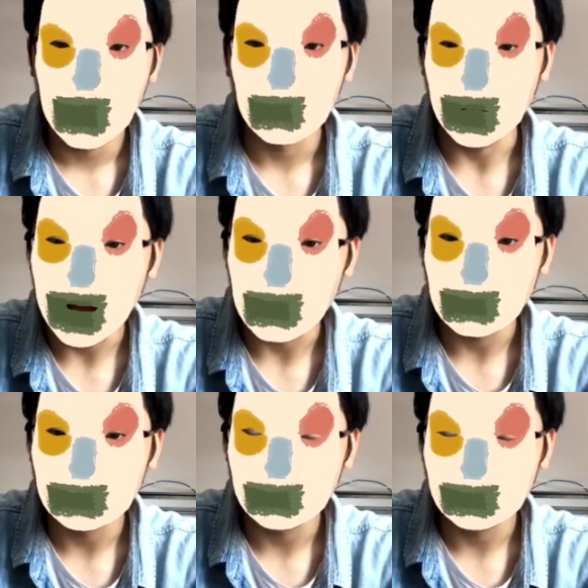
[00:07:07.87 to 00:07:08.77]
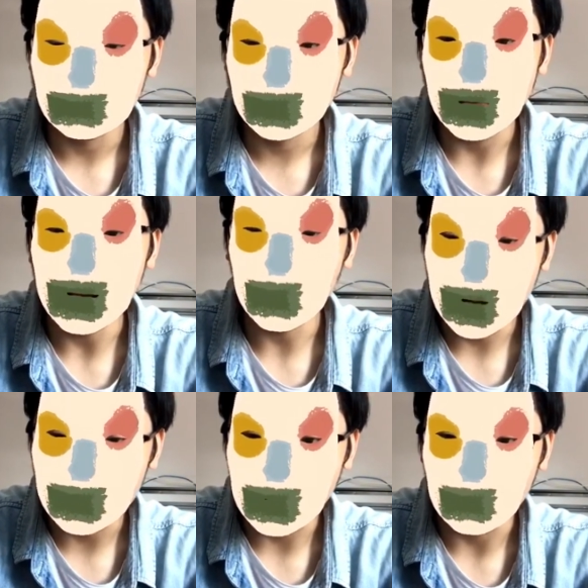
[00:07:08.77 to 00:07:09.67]
vẻ đẹp sẽ là
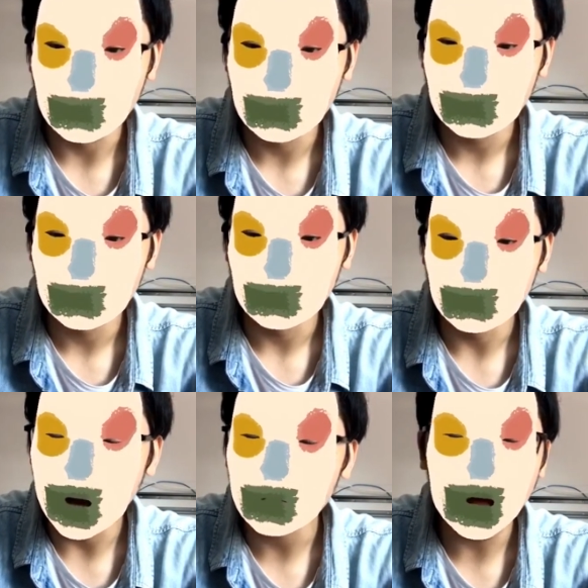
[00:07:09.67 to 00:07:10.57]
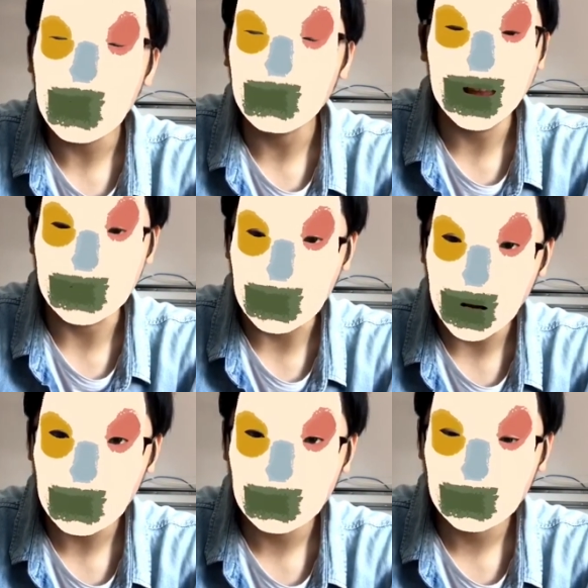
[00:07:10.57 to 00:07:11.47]
quan trọng nhưng nó không phải là trên
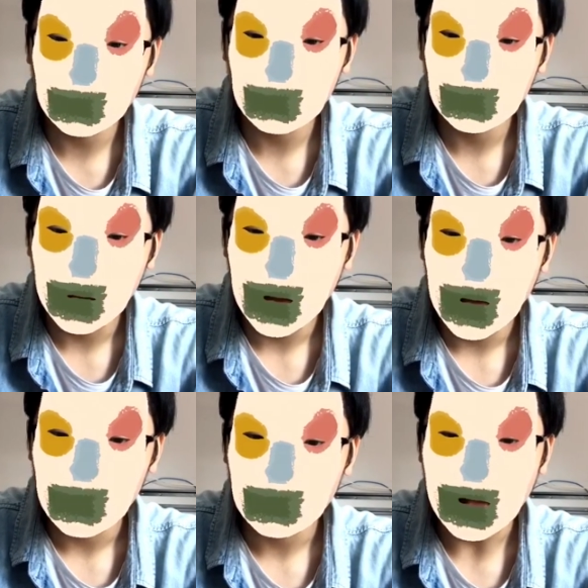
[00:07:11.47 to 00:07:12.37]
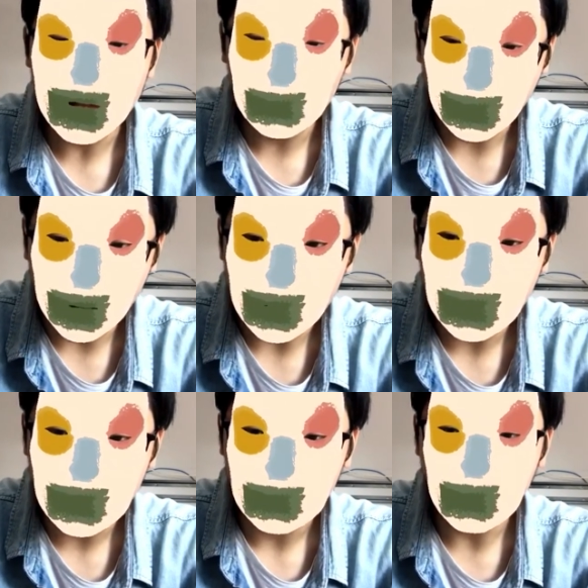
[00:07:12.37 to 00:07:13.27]
hết cá nhân mình đi
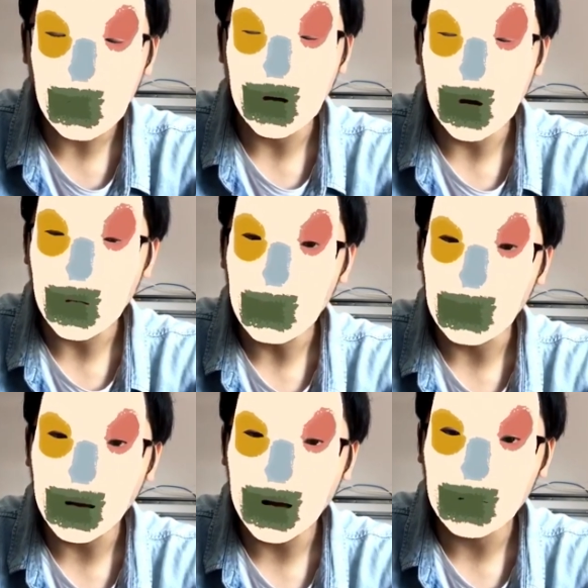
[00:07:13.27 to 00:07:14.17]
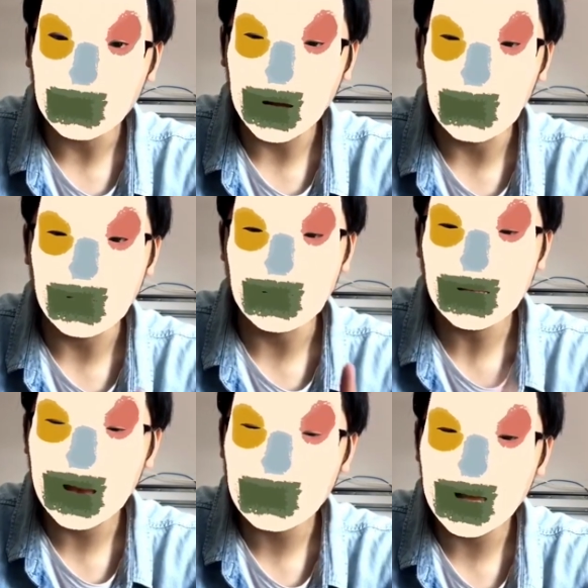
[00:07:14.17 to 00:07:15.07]
gu người yêu của mình á thì mình sẽ
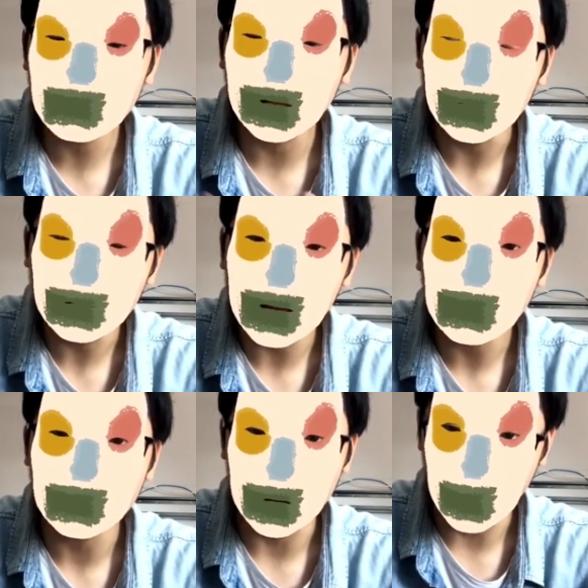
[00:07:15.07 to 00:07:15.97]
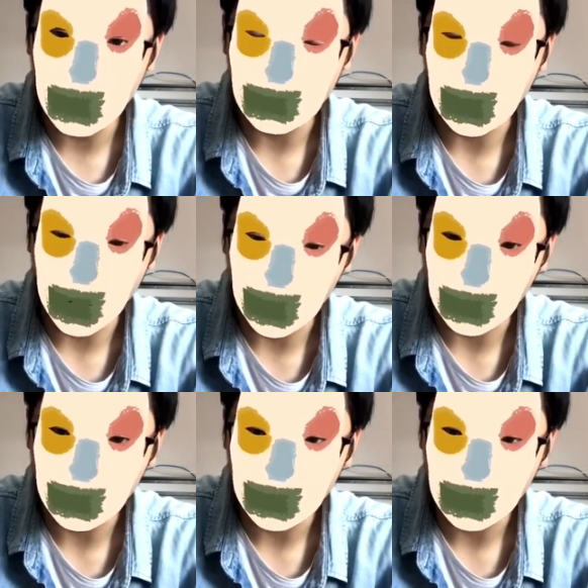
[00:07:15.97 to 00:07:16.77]
xem xét tính cách nhiều hơn về ngoại hình